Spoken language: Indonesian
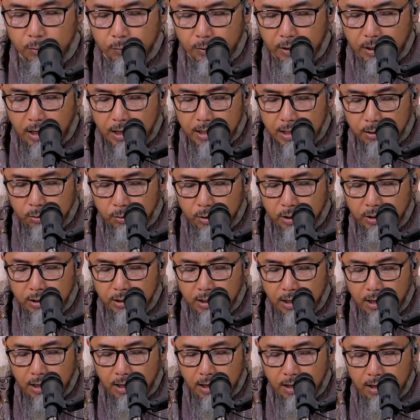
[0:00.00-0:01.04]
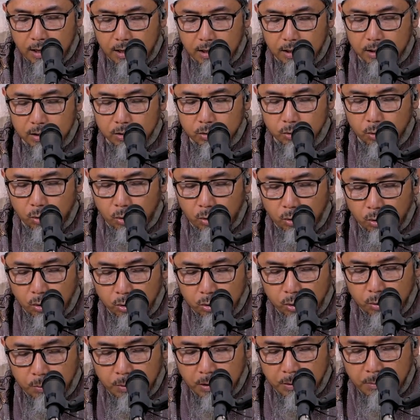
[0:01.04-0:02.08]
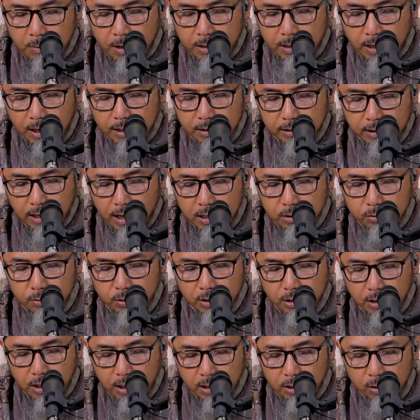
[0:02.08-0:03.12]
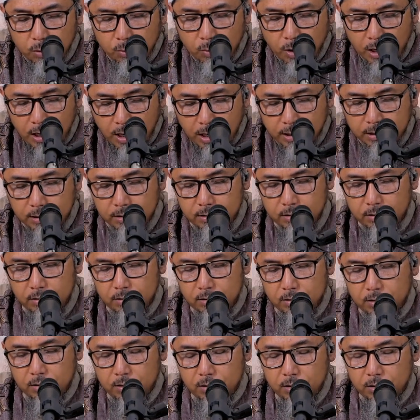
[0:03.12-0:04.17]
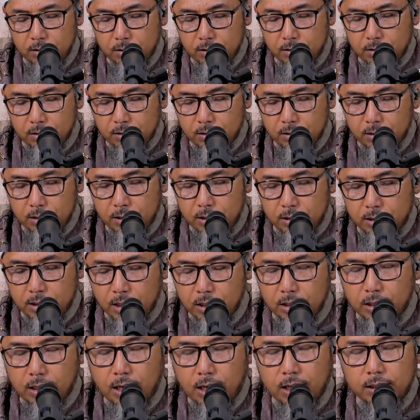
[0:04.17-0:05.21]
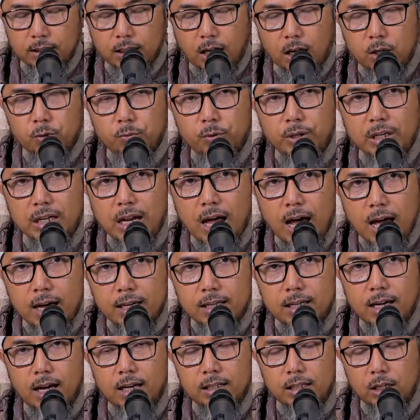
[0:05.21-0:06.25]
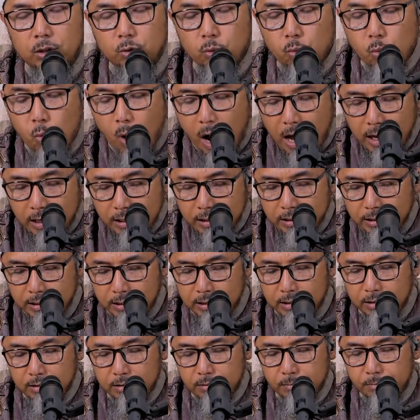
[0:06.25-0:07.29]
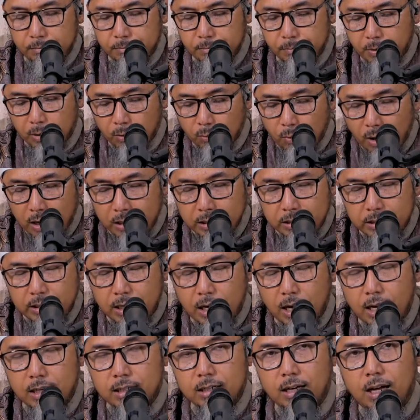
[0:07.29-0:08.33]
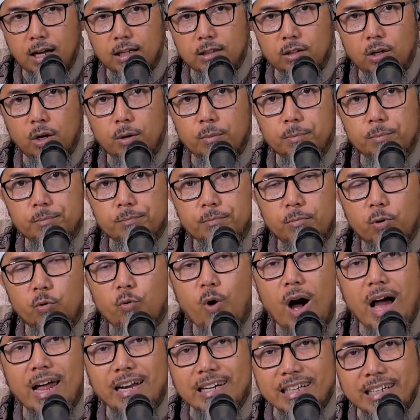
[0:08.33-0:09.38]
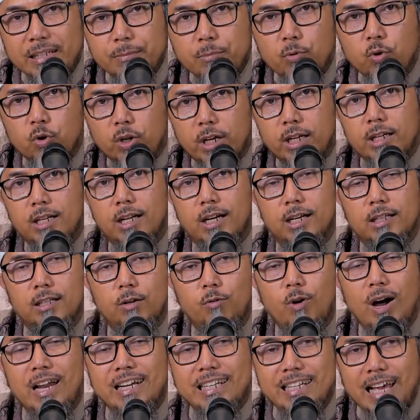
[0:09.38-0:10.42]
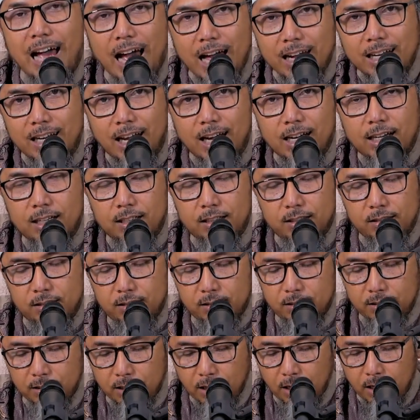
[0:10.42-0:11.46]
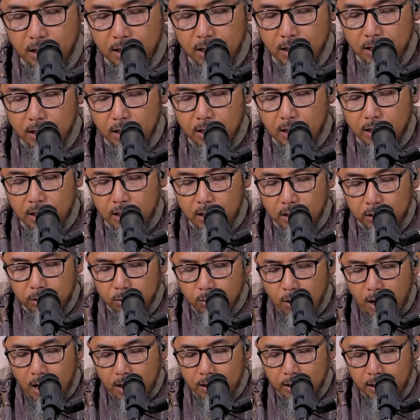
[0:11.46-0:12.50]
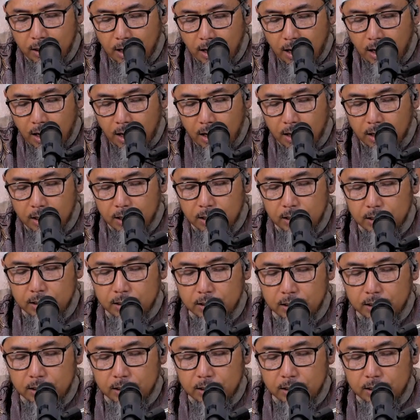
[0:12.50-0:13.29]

Al wilayatu hiya nuhudu bima yahtaju ilahil walad yang dikatakan wilayah yaitu wali perwalian atau wali murid wali anak ya itu adalah